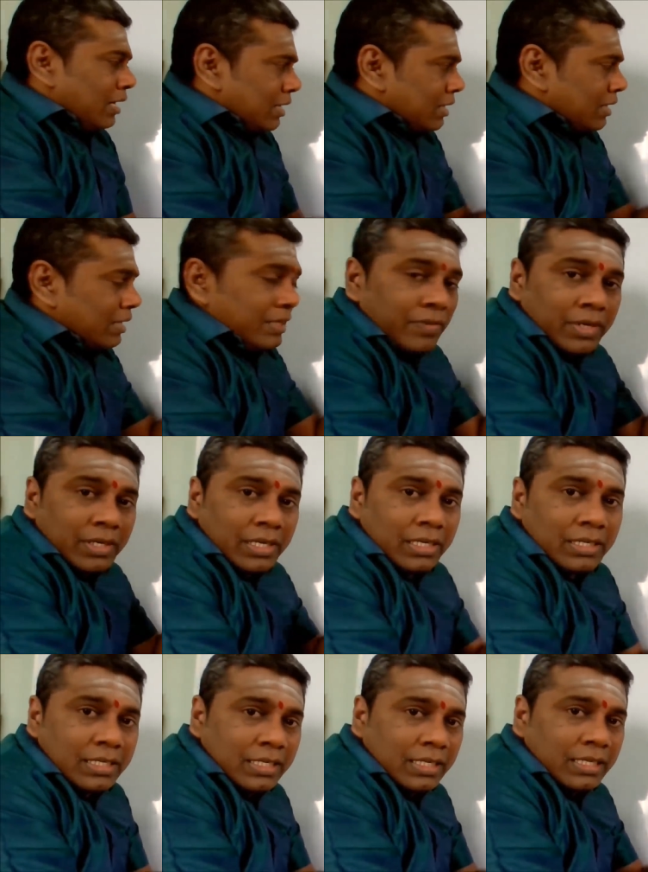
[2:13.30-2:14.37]
ஆனால்
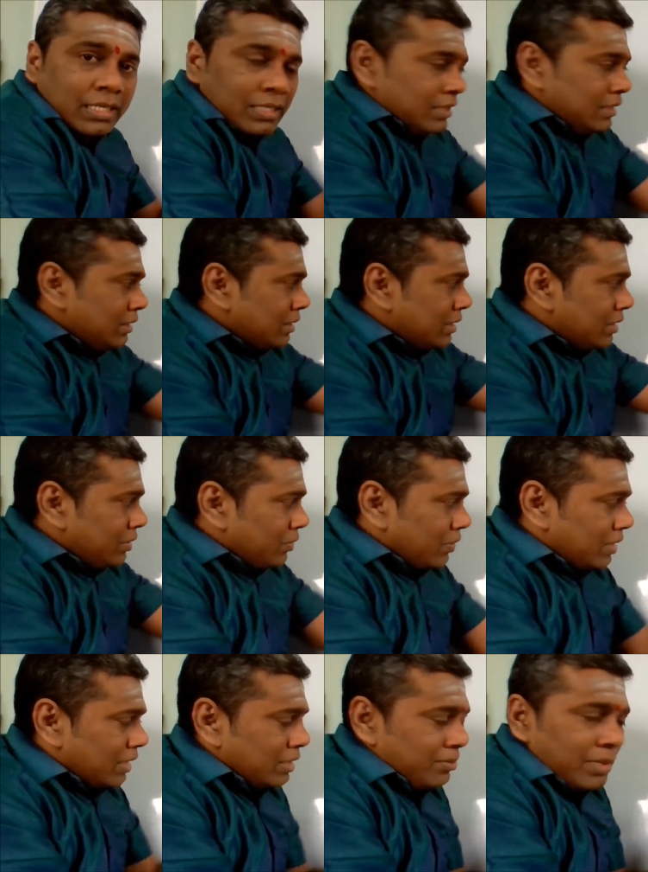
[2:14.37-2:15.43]
இவர்களுக்கு இந்த
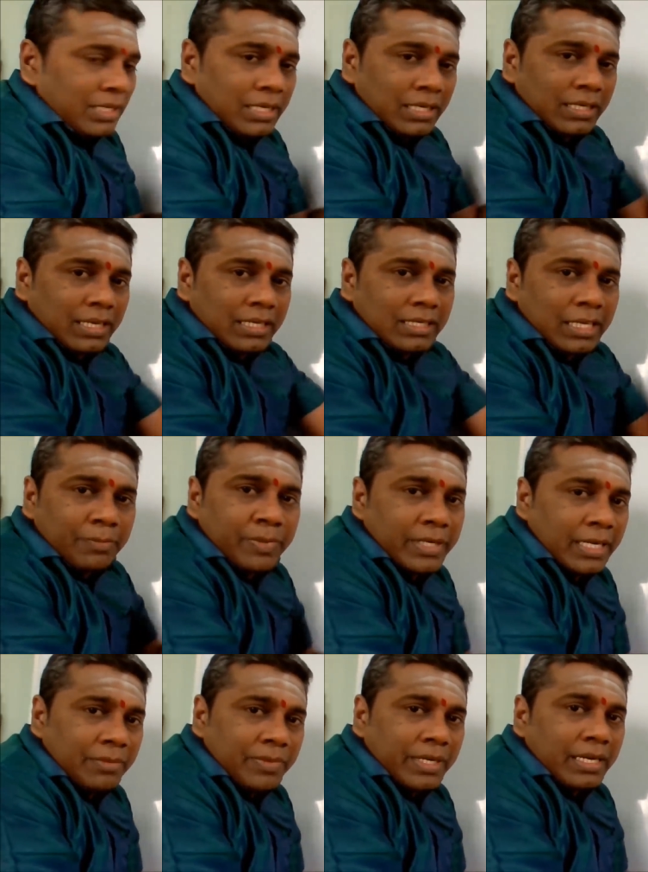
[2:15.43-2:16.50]
யோகாதிபதிகள்ங்கிறது
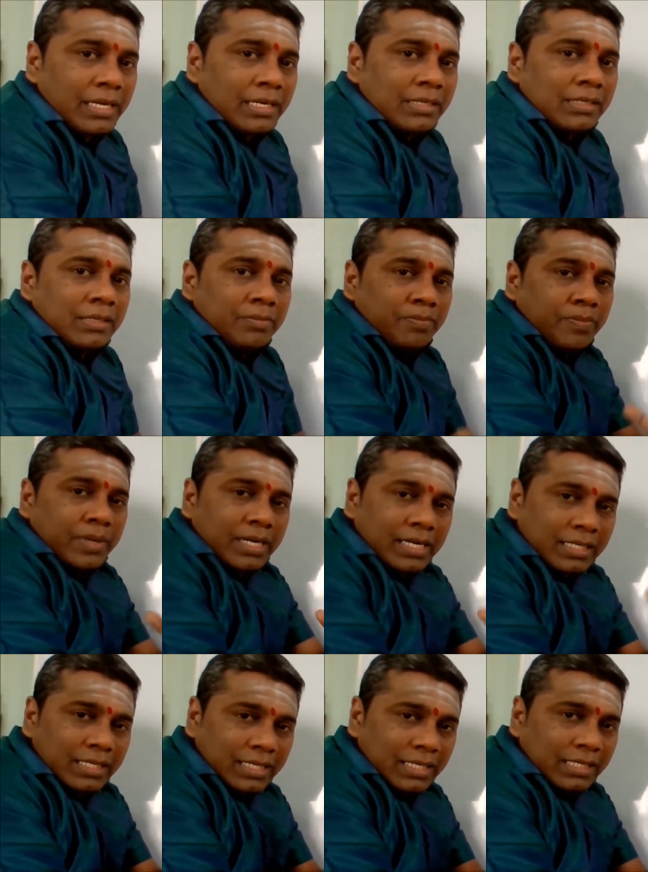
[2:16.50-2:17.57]
நட்பின் அடிப்படையில்
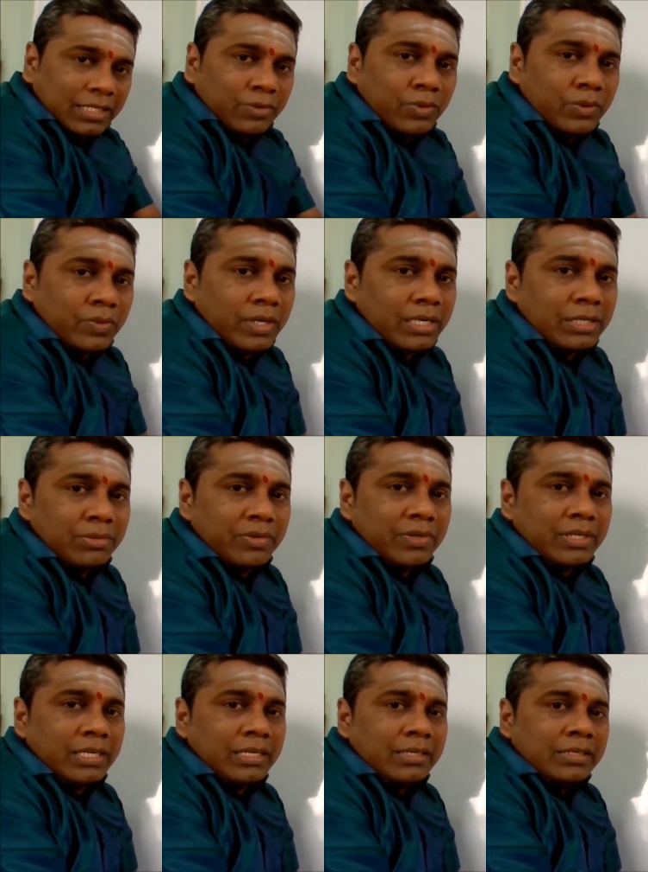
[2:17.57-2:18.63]
பாதகத்தை
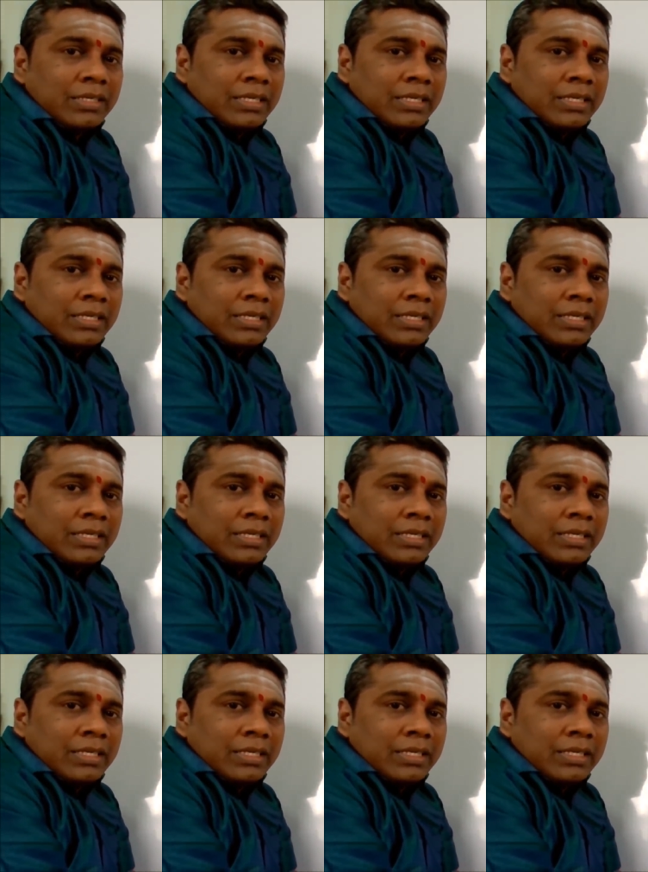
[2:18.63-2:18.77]
உருவாக்குபவர்கள்